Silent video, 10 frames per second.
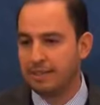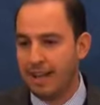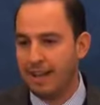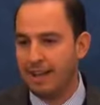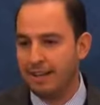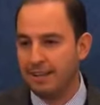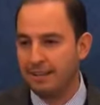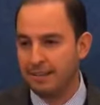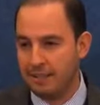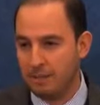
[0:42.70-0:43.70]
sala
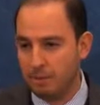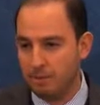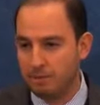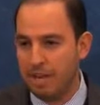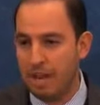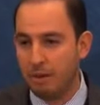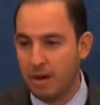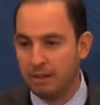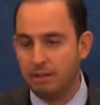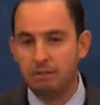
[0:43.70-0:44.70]
estemos
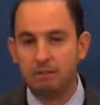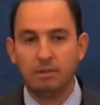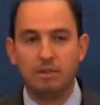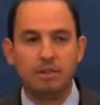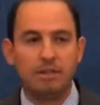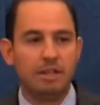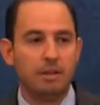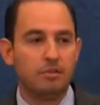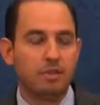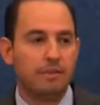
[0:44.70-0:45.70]
dialogando de
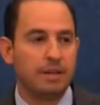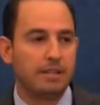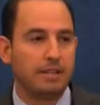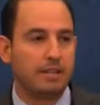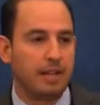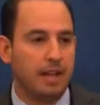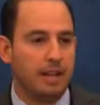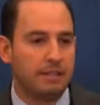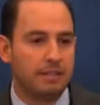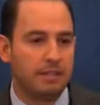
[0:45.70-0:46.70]
los temas de
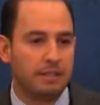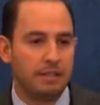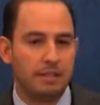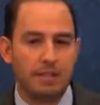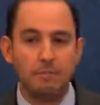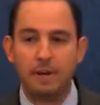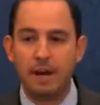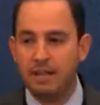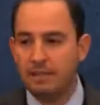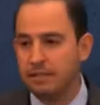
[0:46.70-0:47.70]
interés del
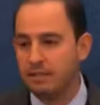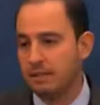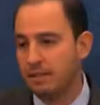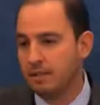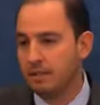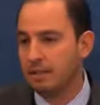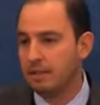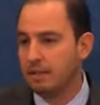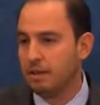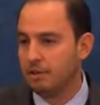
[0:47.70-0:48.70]
país,
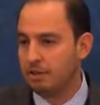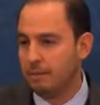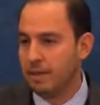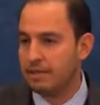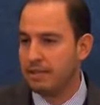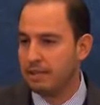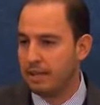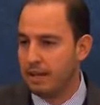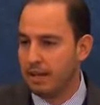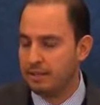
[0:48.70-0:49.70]
de los temas de
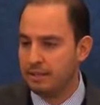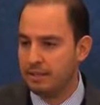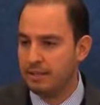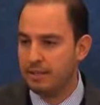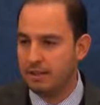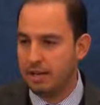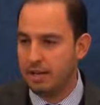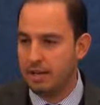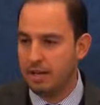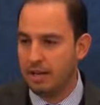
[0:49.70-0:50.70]
interés
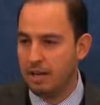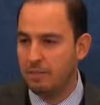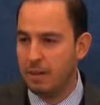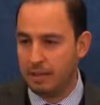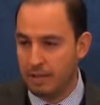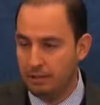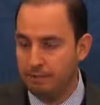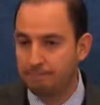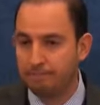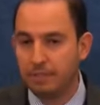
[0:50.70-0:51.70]
del partido.
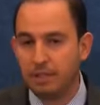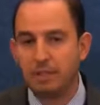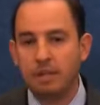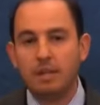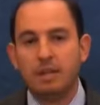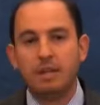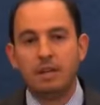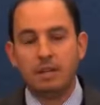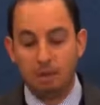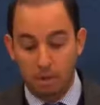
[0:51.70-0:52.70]

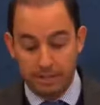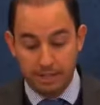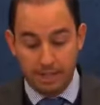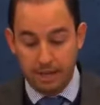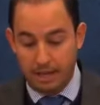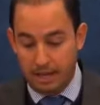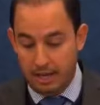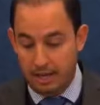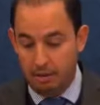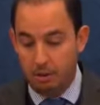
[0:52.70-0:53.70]
Debo decir
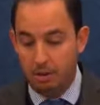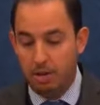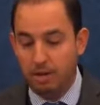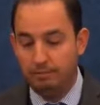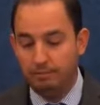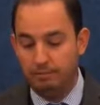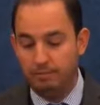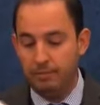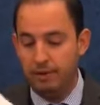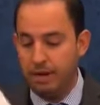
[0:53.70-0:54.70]
que hoy
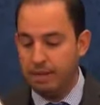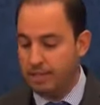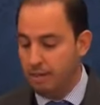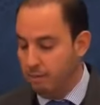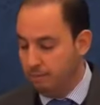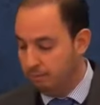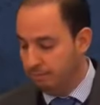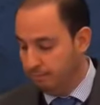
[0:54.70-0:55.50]
recibo